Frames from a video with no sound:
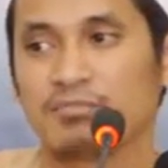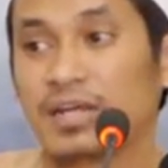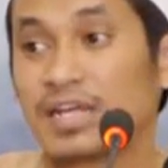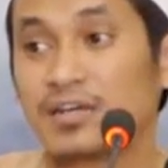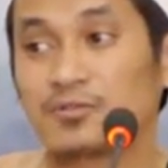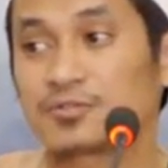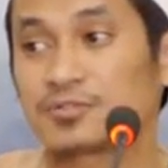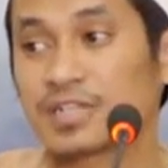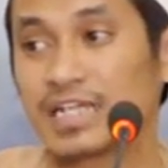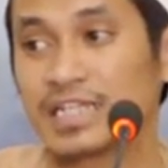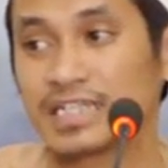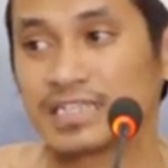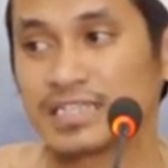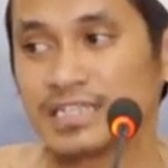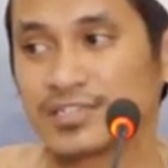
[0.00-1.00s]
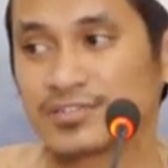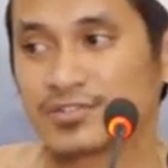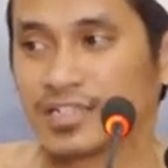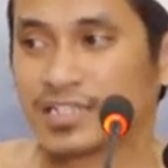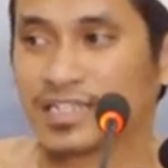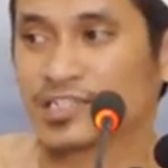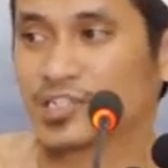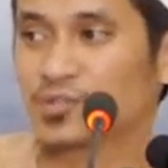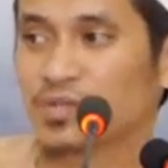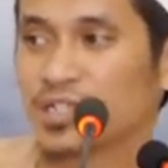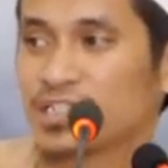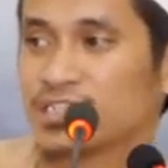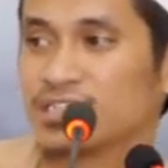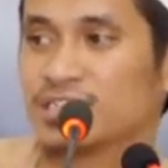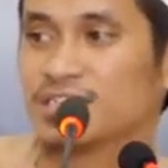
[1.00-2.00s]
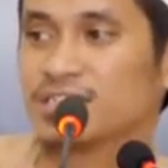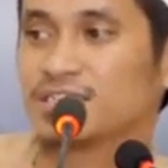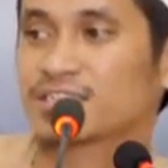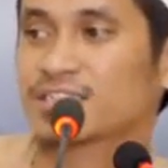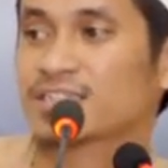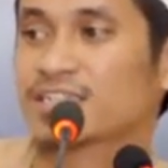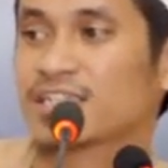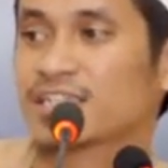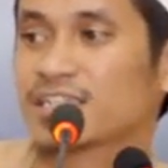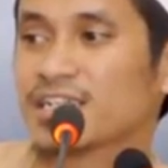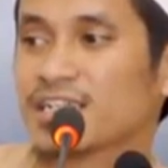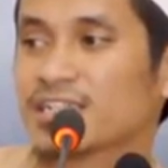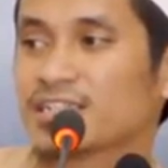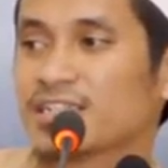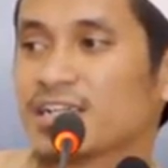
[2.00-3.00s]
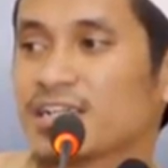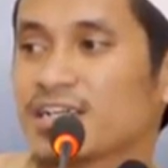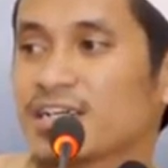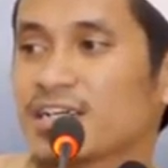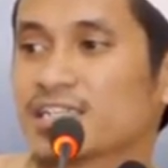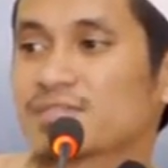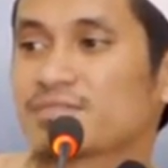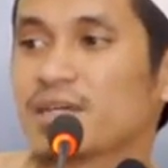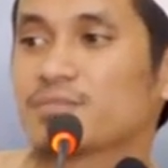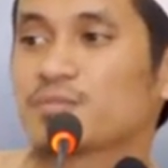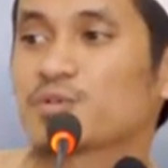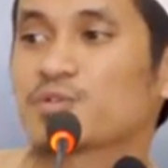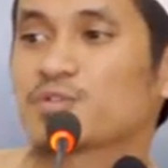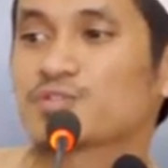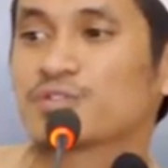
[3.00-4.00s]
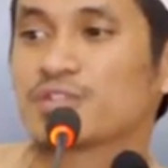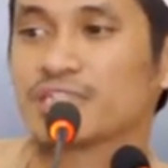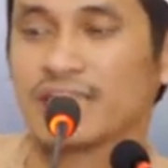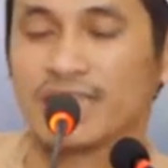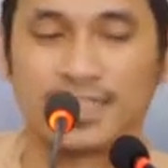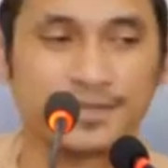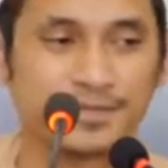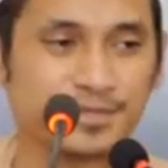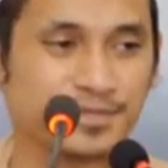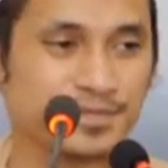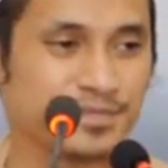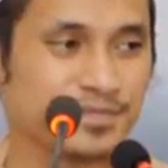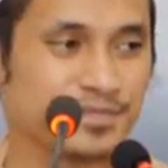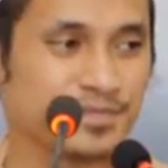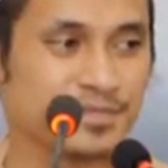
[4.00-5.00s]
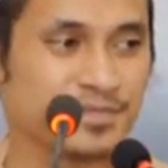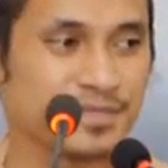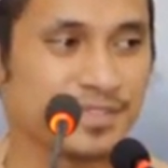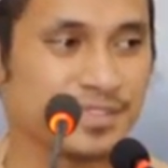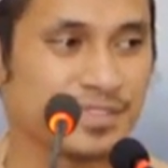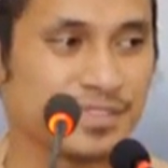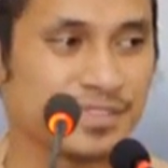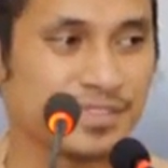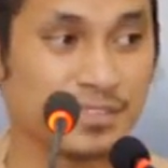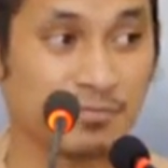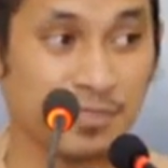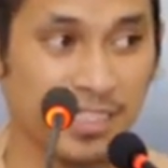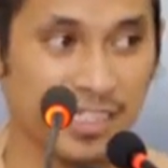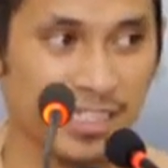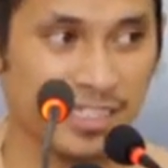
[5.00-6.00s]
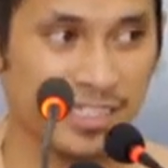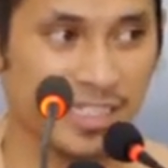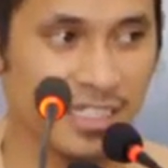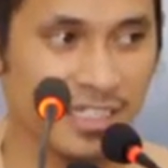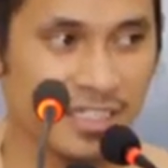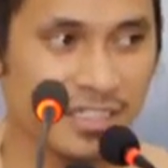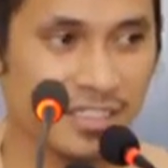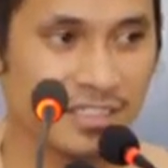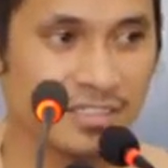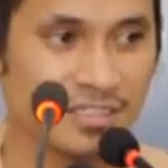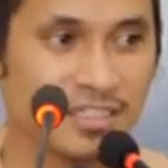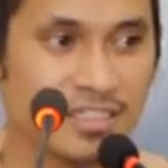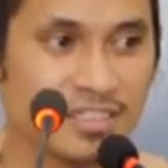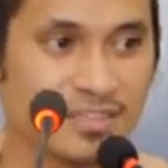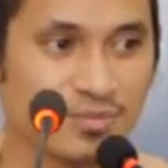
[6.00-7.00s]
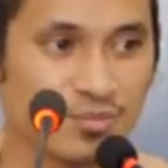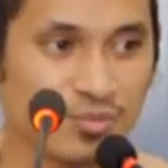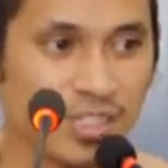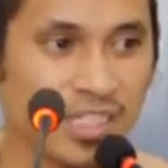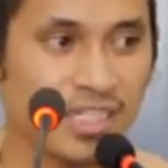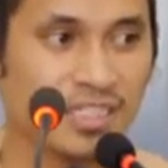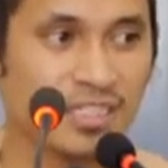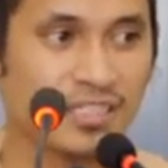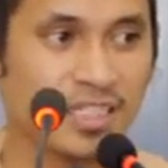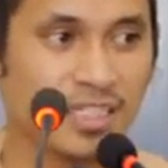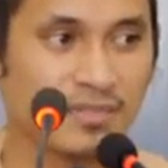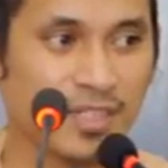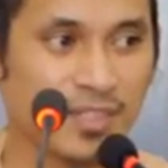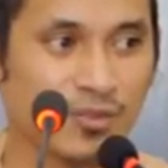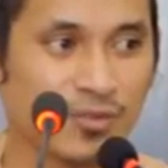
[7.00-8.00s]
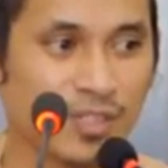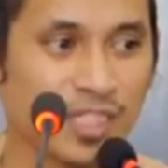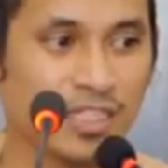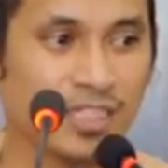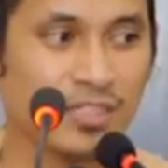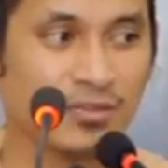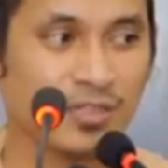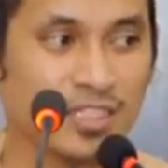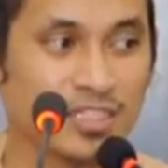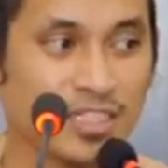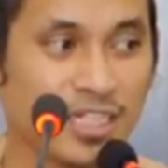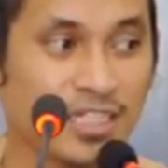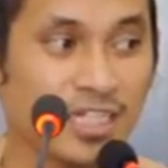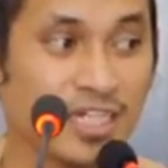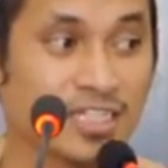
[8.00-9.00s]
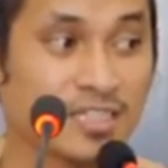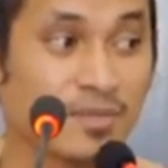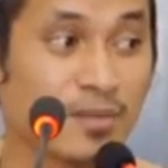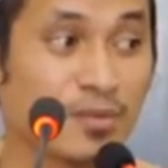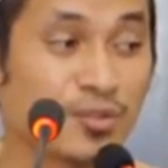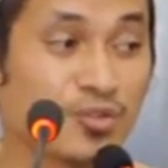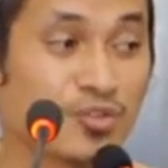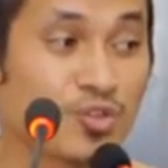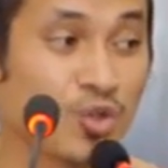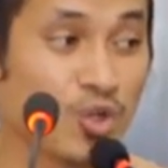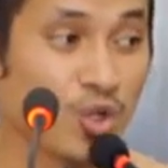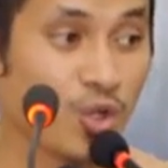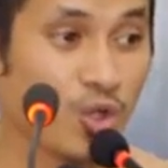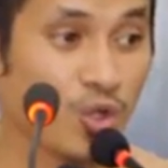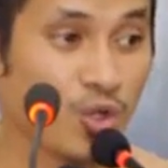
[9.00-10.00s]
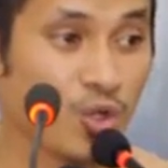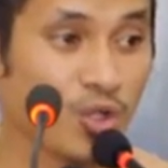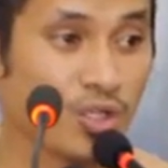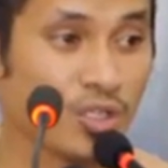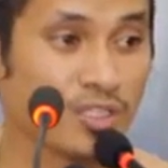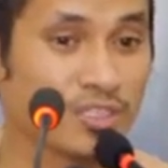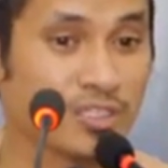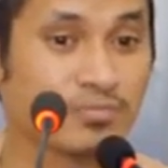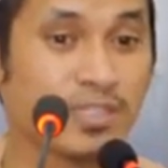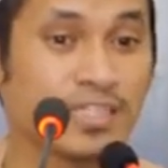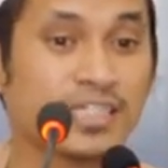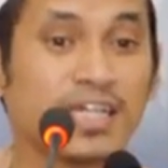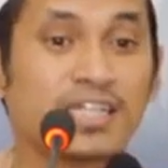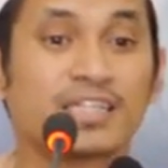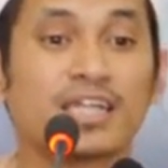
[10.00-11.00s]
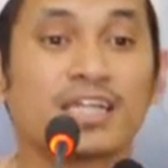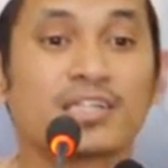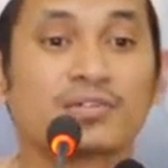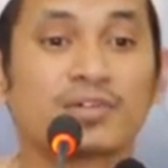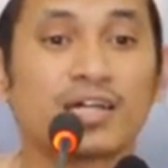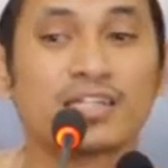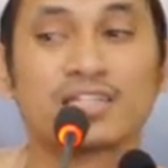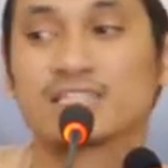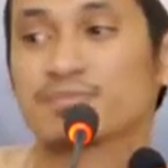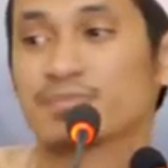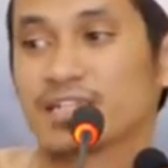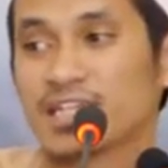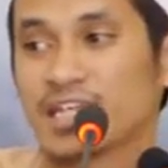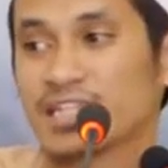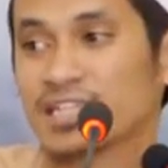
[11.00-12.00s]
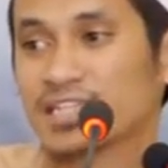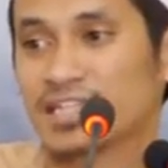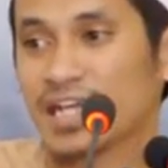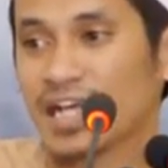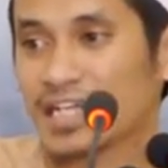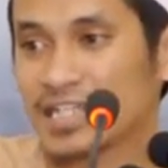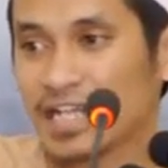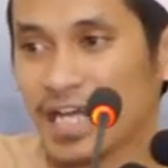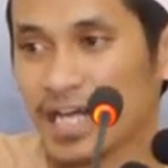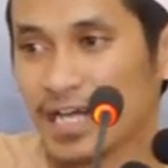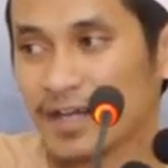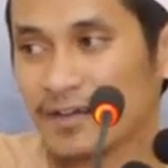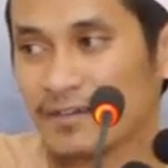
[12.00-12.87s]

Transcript: Maka untuk ayat ini surat At-Taubah ini ternyata ada asbabun nuzulnya. Namun ingat ya, tidak semua ayat dalam Al-Qur'an itu ada asbabun nuzul. Sebagiannya itu ada, sebagiannya tidak ada.